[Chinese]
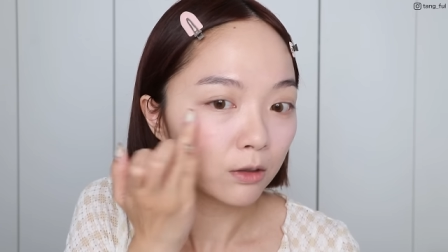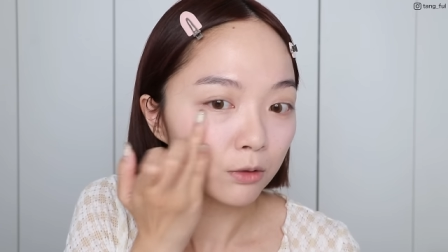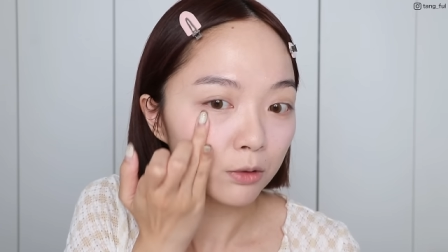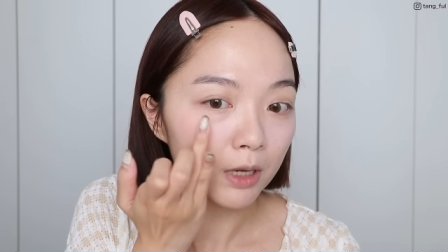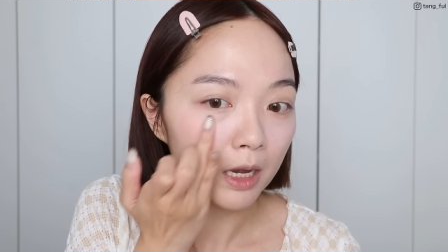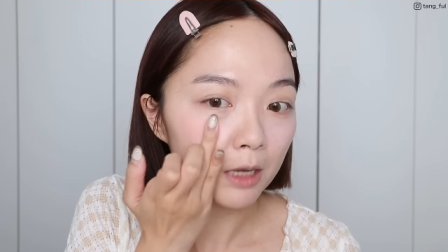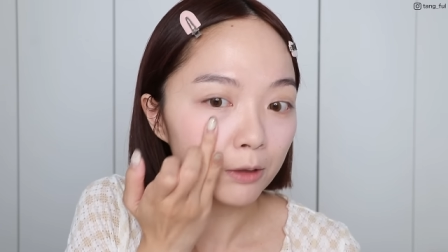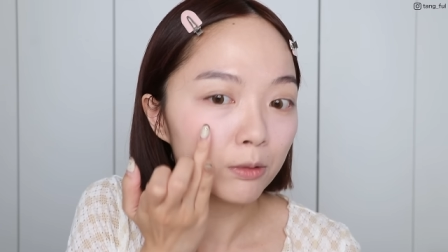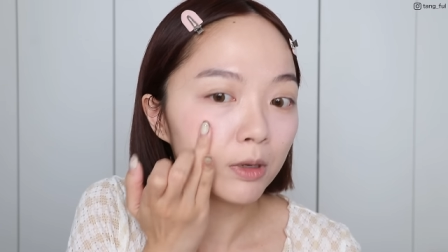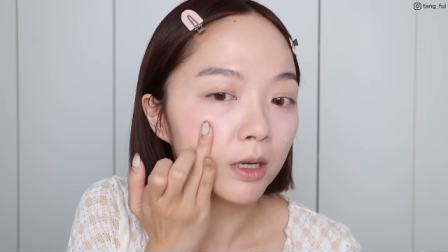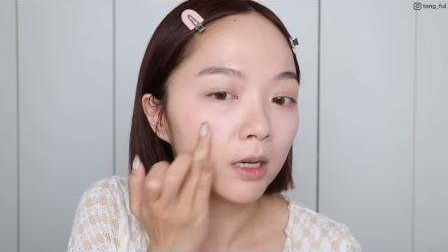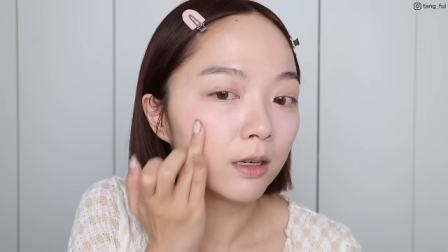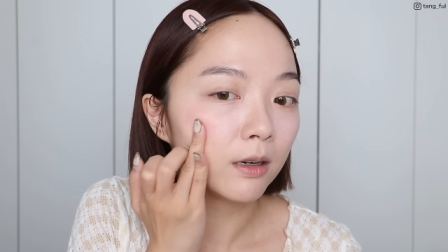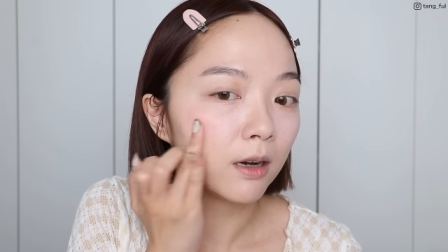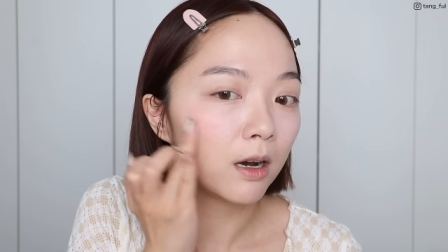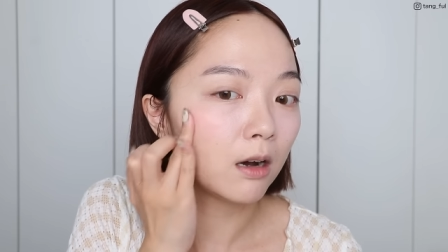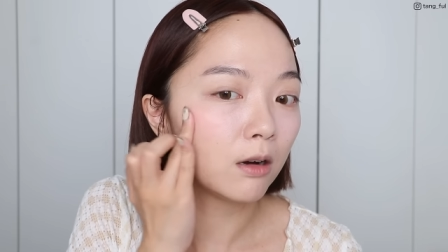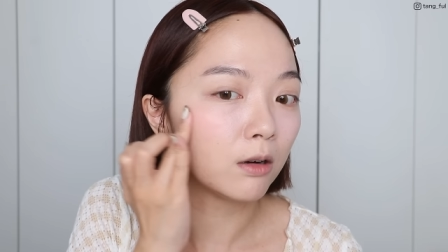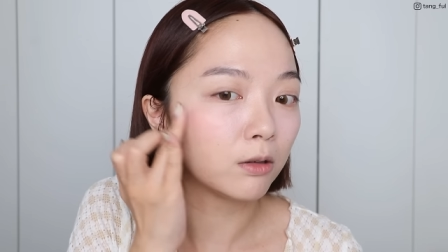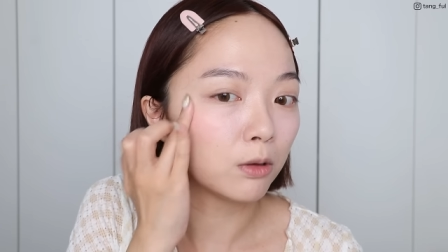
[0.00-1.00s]
所以它就会
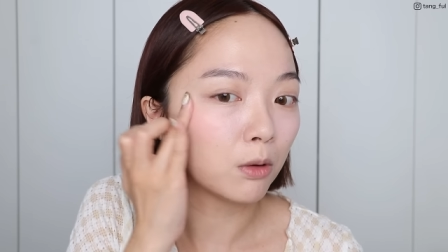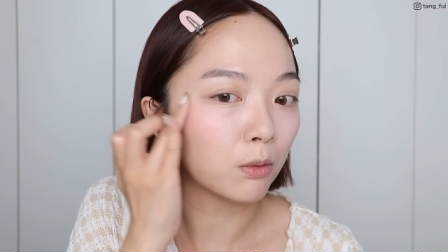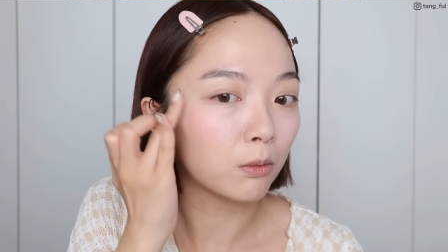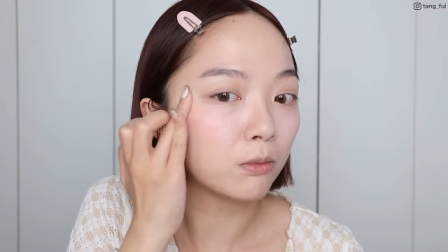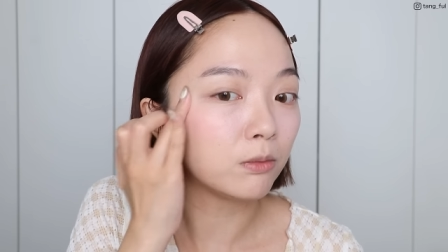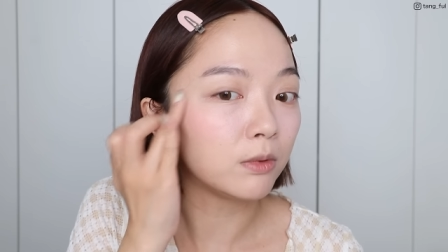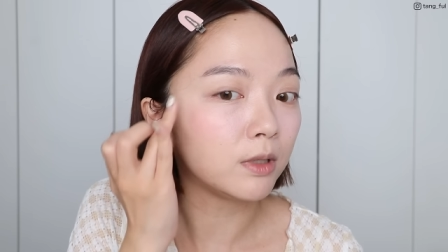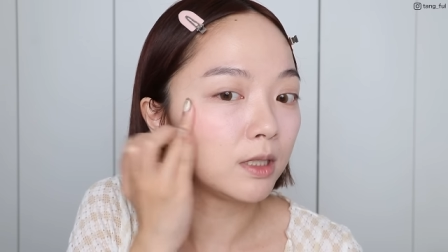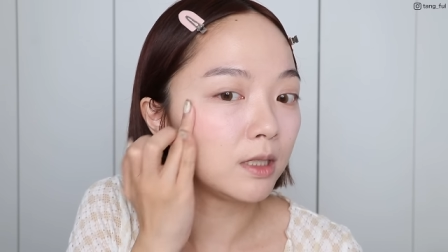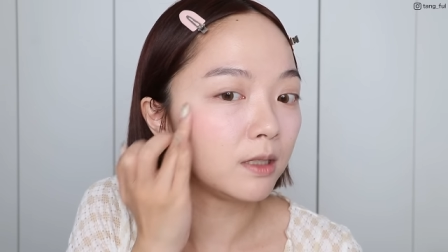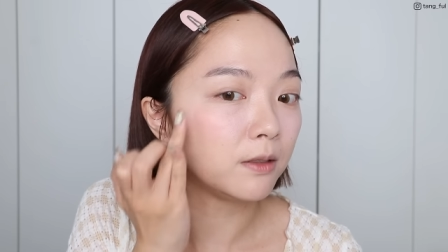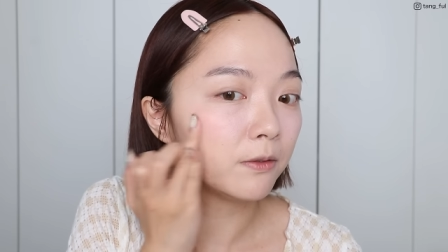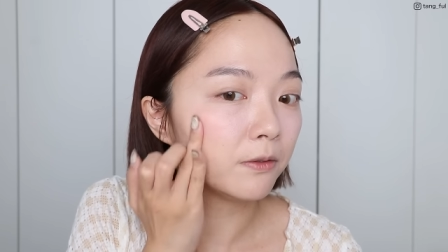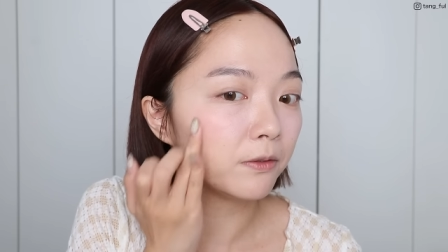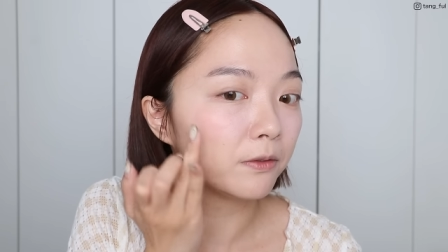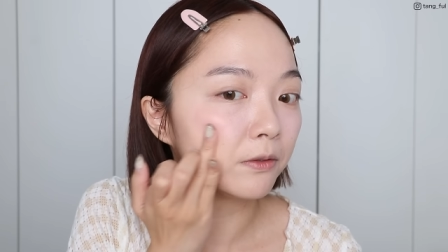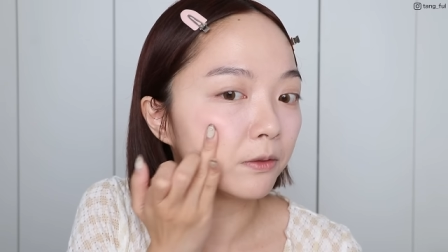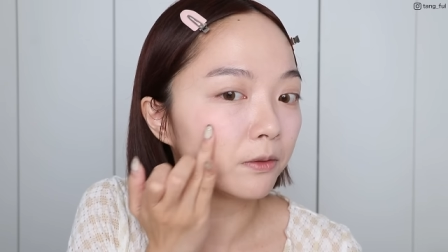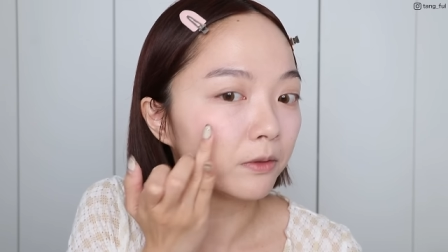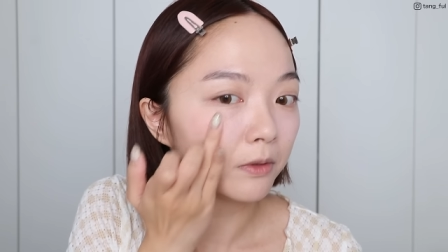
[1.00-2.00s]
很好融入肌
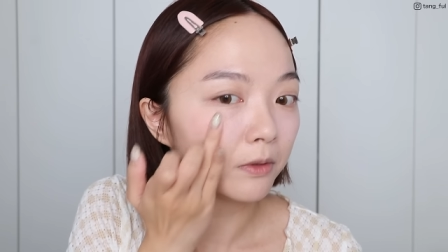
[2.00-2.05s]
肤，